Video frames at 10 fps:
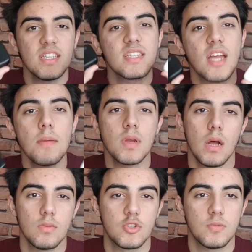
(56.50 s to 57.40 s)
de tam
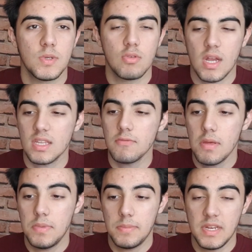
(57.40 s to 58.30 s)
kablosuz bir kulaklık
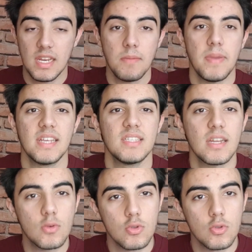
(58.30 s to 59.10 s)
ve ve birbirlerine benzer